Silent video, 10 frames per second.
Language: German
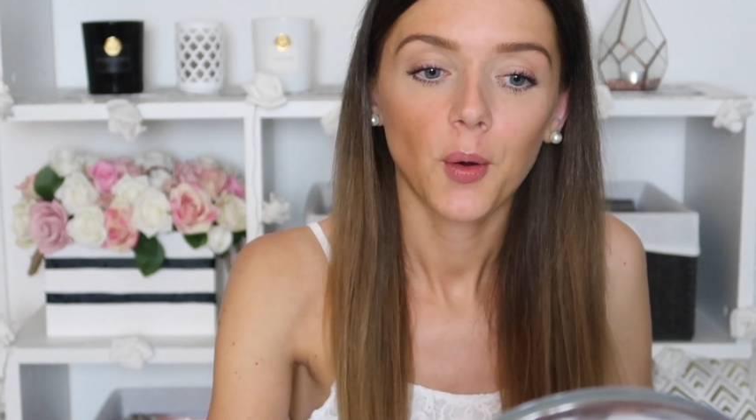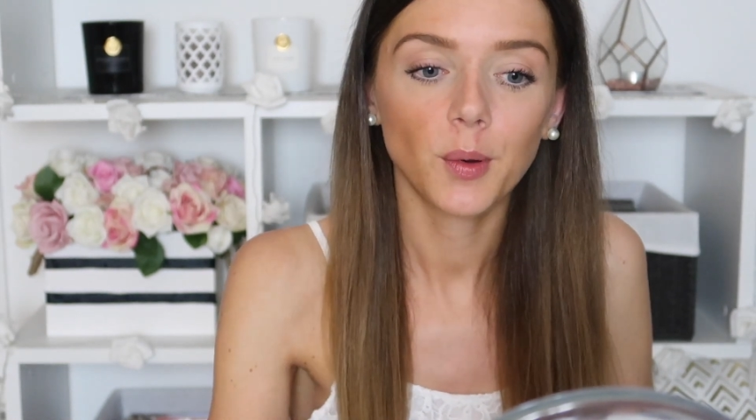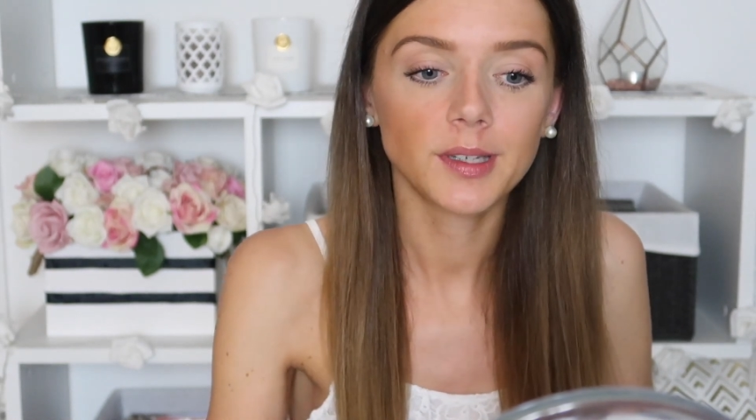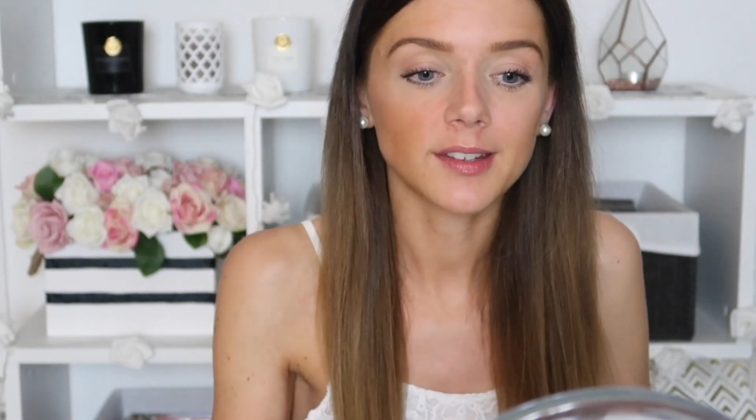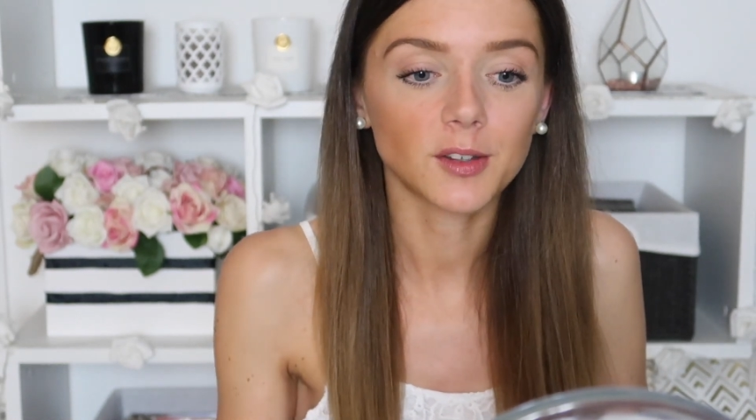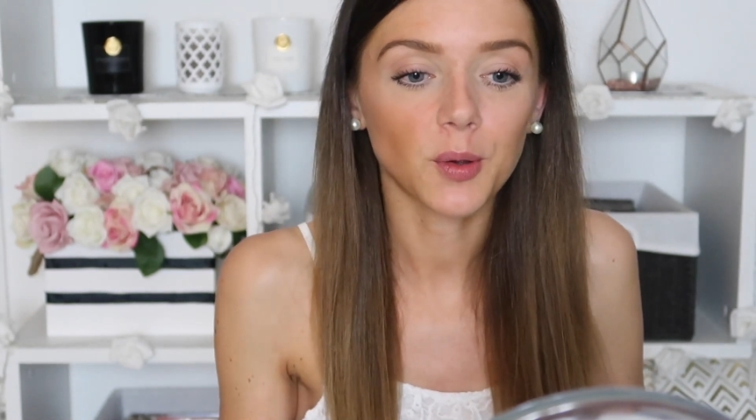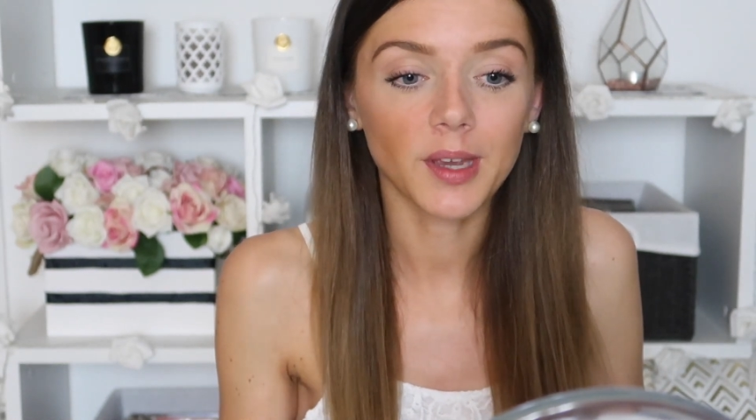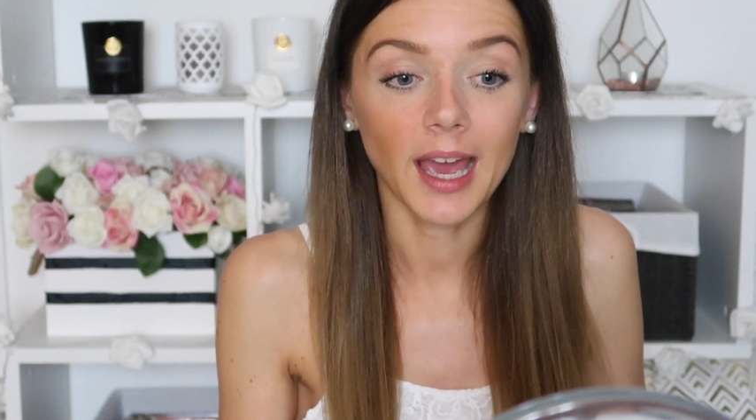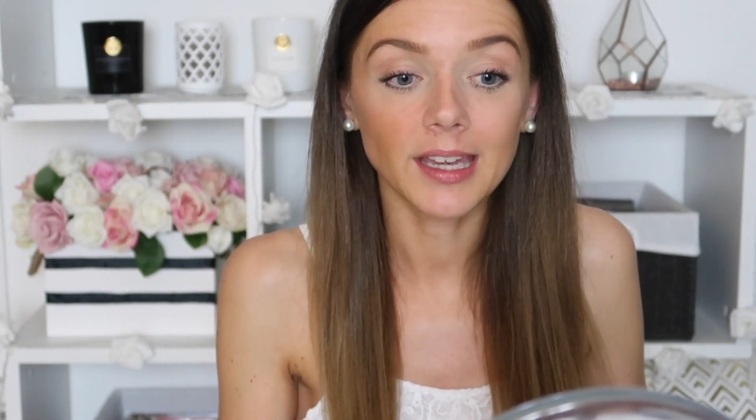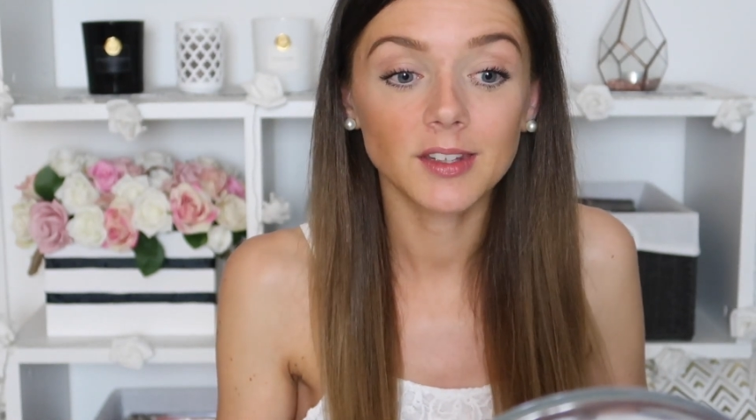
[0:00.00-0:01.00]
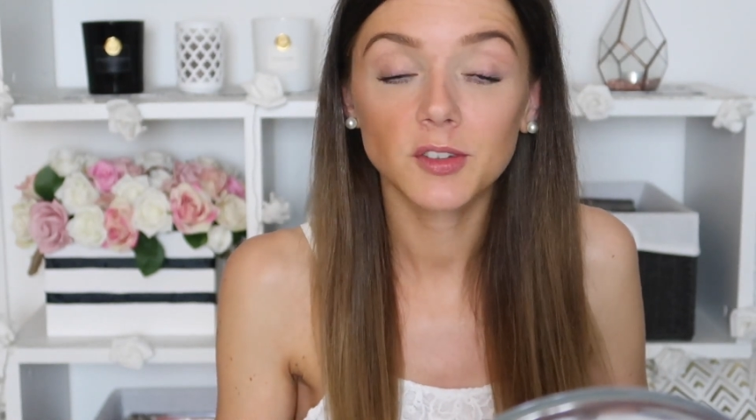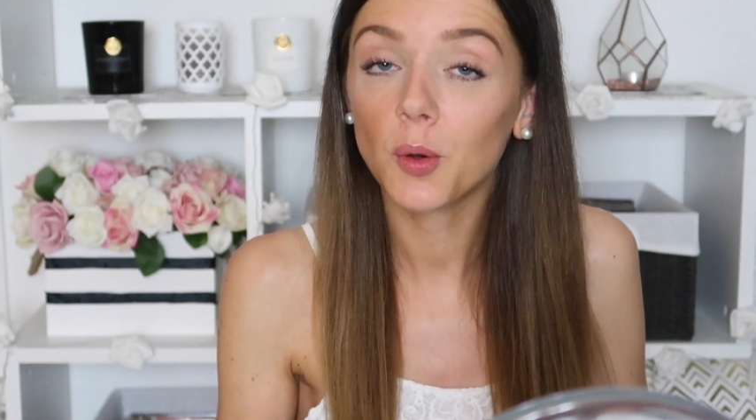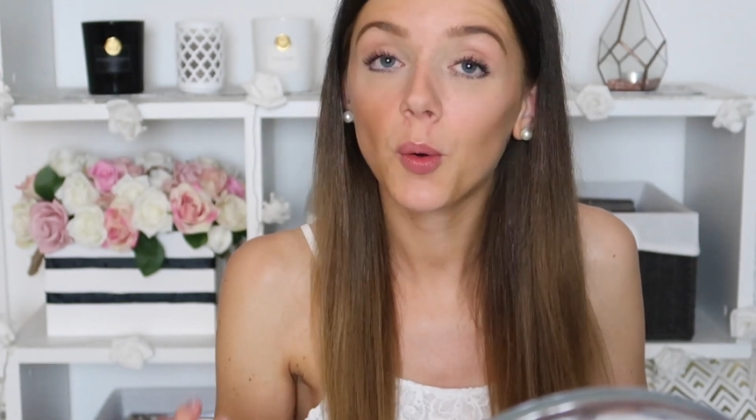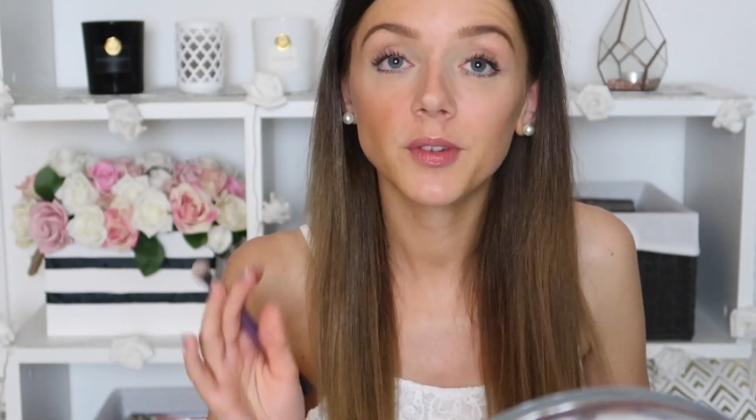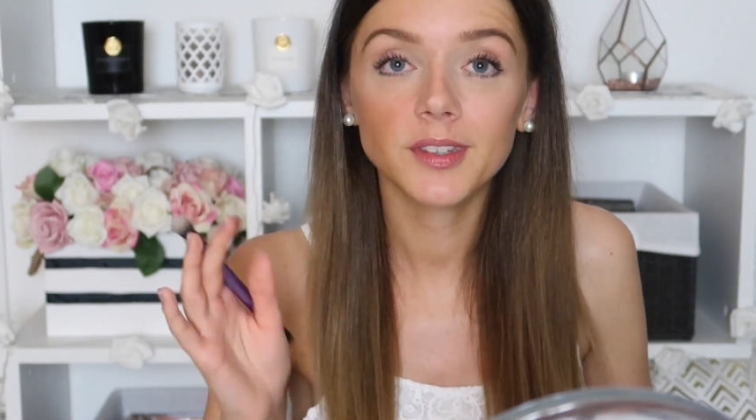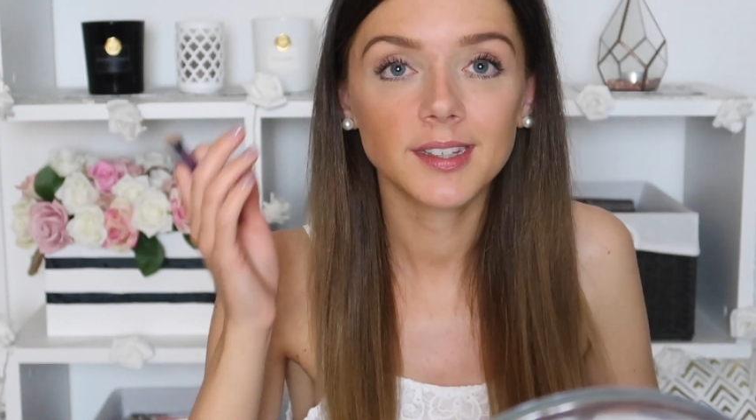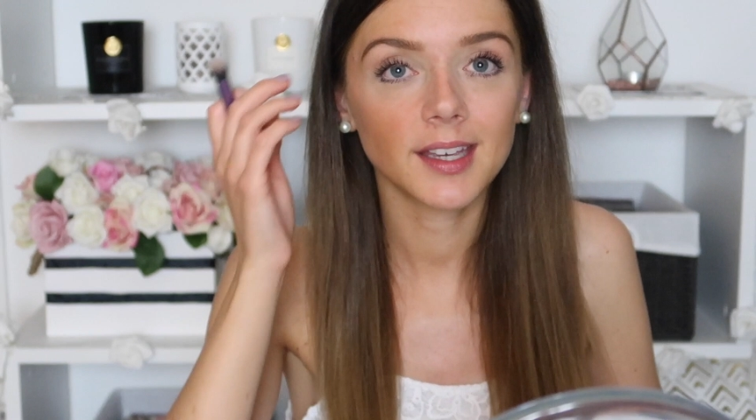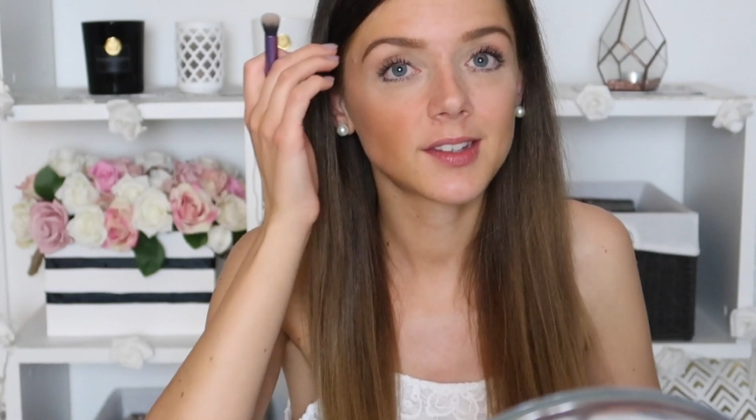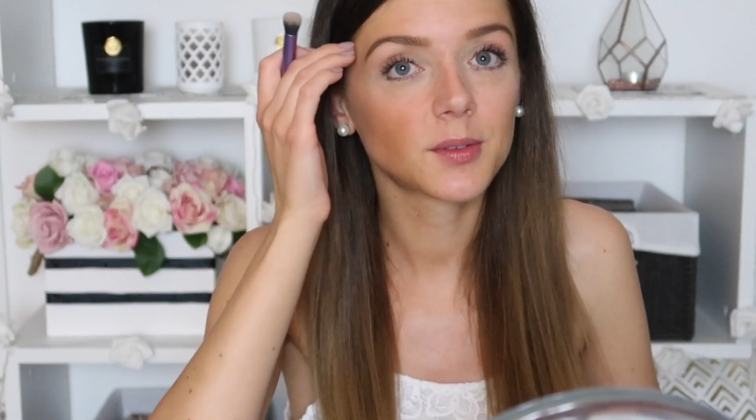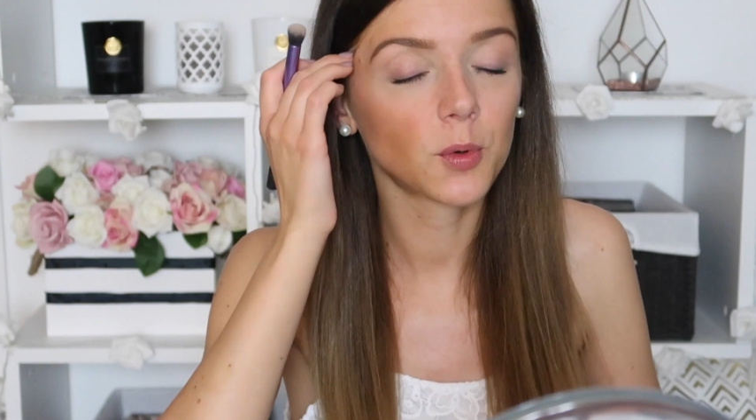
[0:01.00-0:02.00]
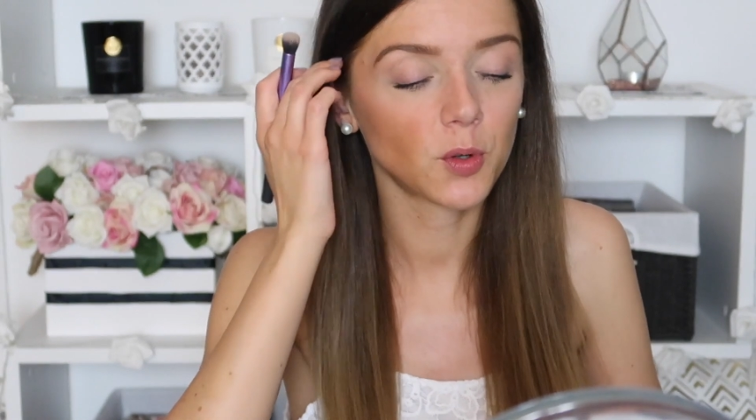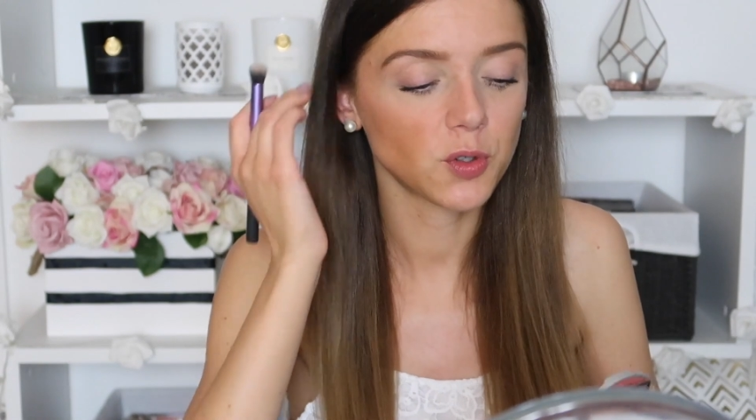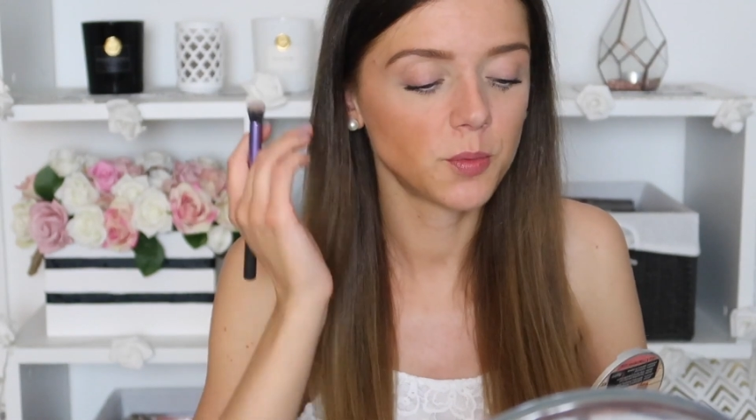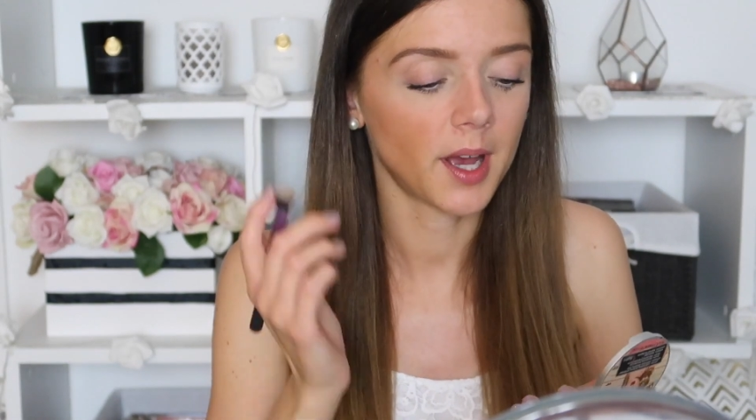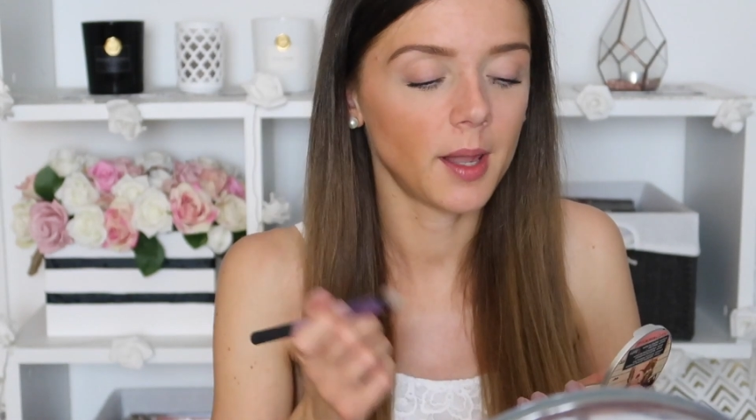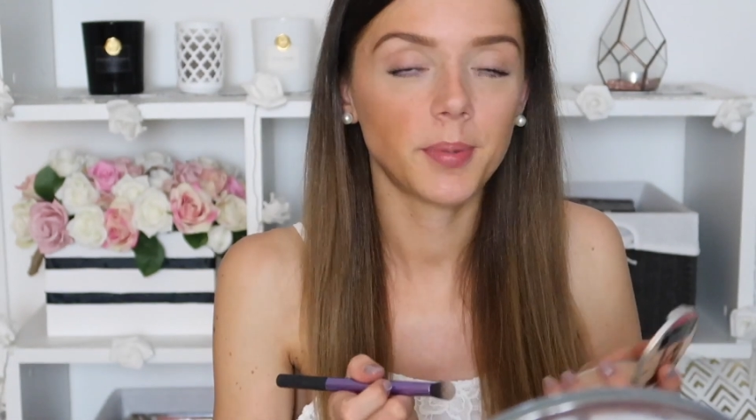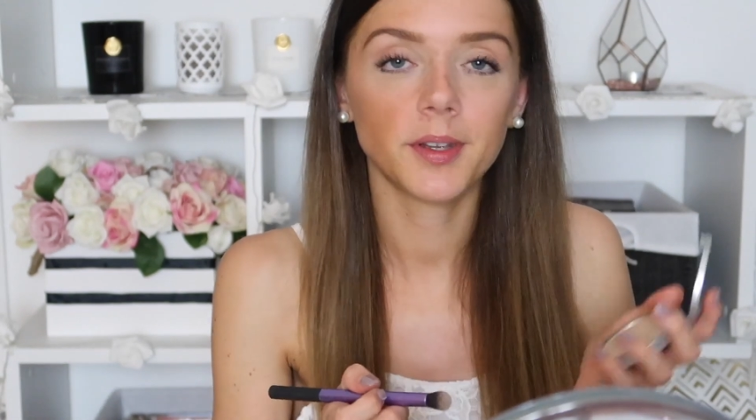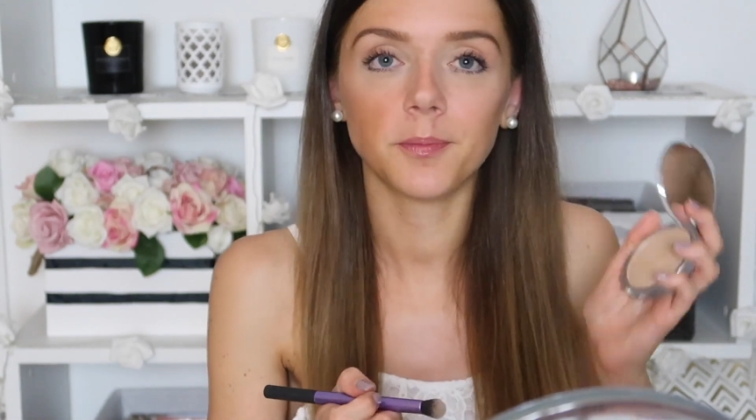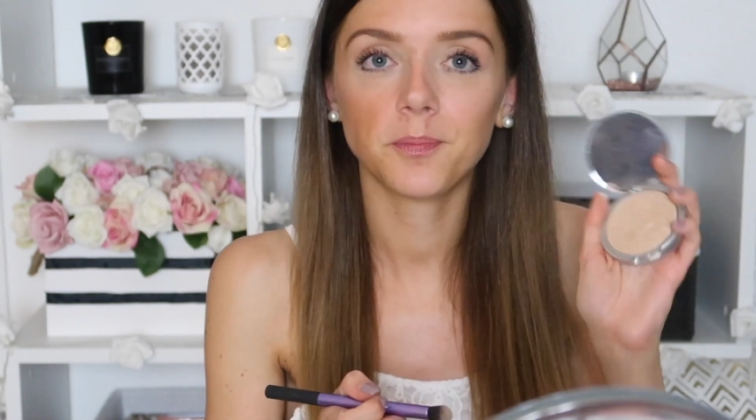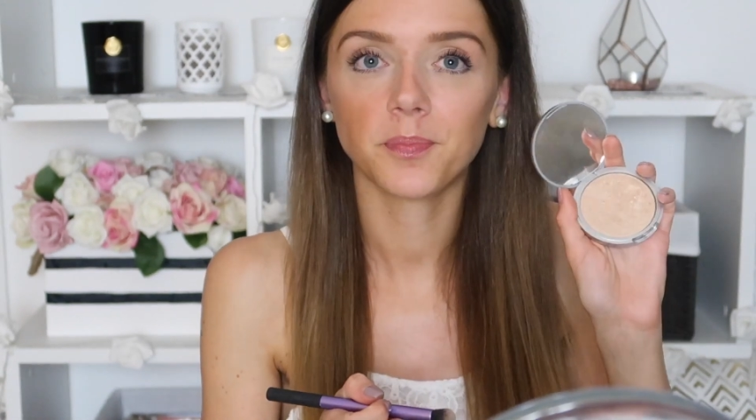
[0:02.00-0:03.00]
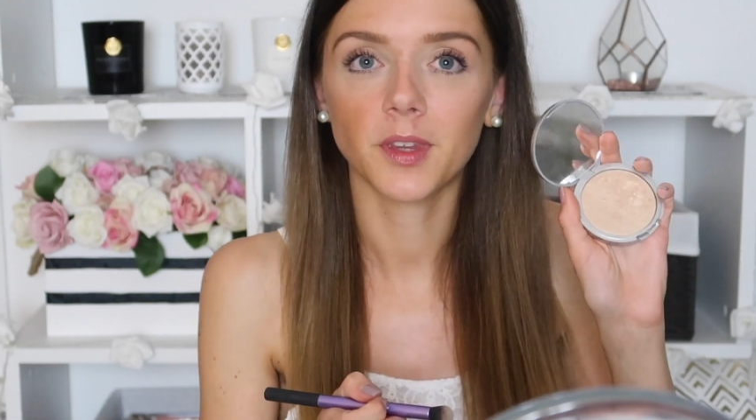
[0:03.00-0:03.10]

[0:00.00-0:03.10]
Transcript: und das noch gar nicht so sicher ist, wo ich überall bin.